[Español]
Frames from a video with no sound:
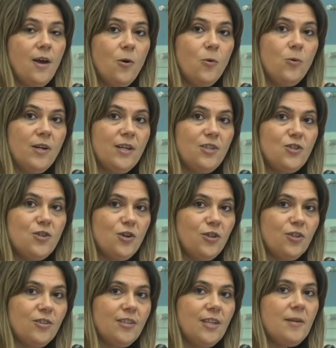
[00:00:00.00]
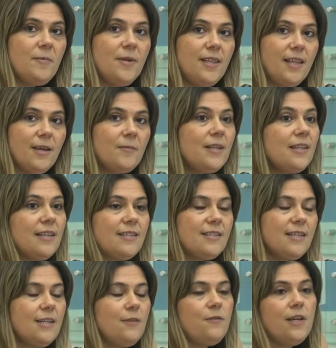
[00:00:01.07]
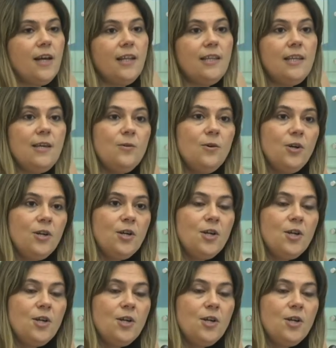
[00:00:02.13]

un hecho tremendamente significativo,